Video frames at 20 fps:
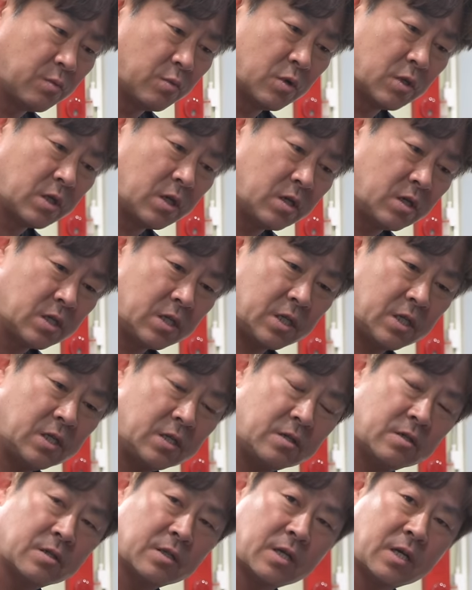뭘
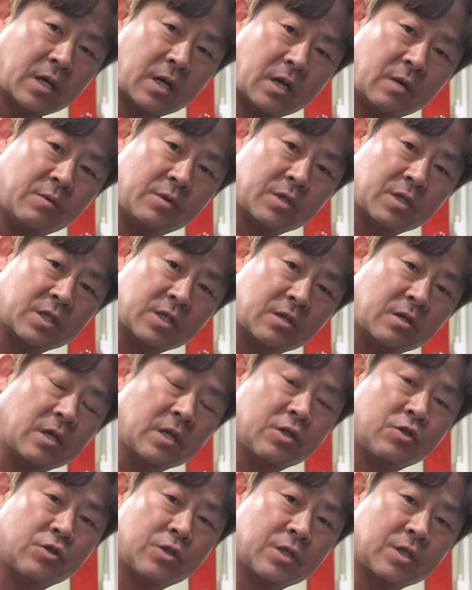떨어뜨리거나 하면 들어갈
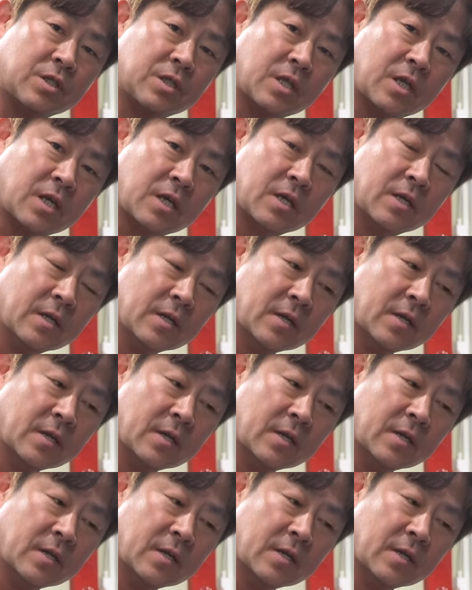수 있는데